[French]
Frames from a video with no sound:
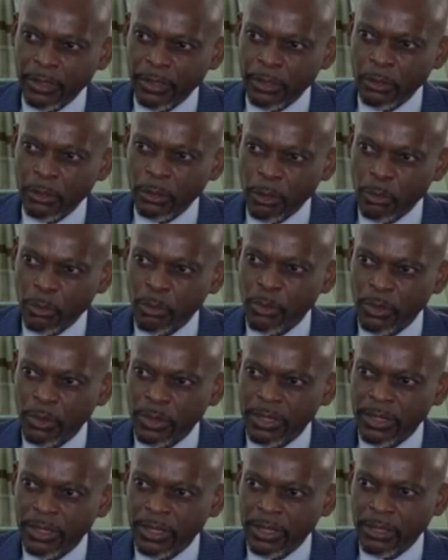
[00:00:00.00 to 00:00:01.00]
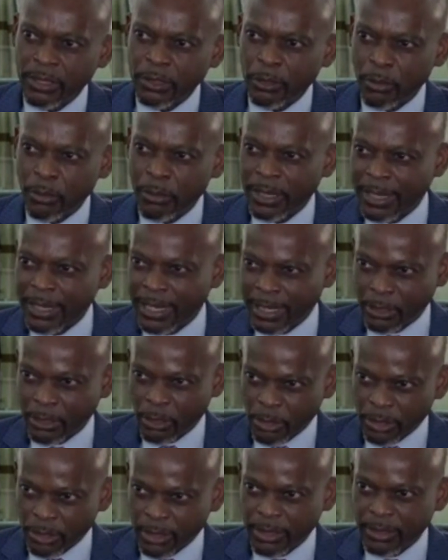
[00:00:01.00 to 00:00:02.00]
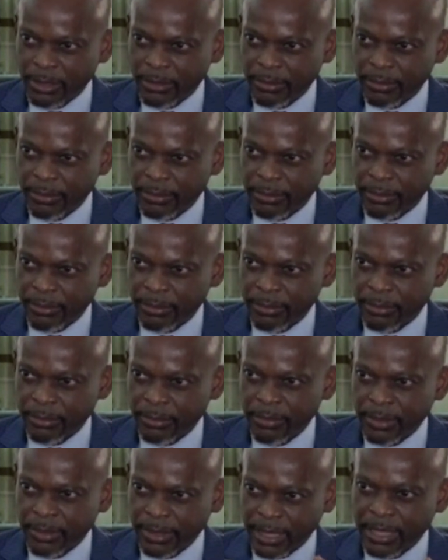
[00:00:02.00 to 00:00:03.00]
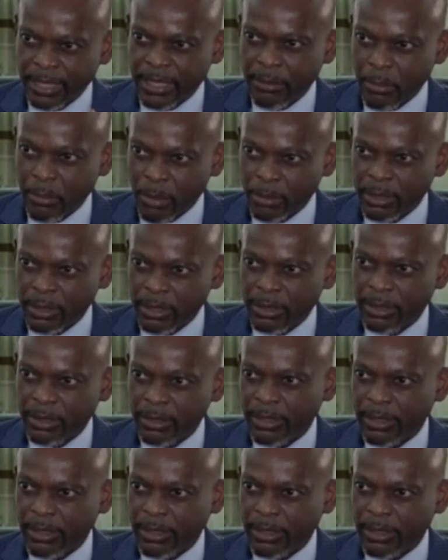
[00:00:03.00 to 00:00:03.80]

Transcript: depuis 2014. Ça, c'est important.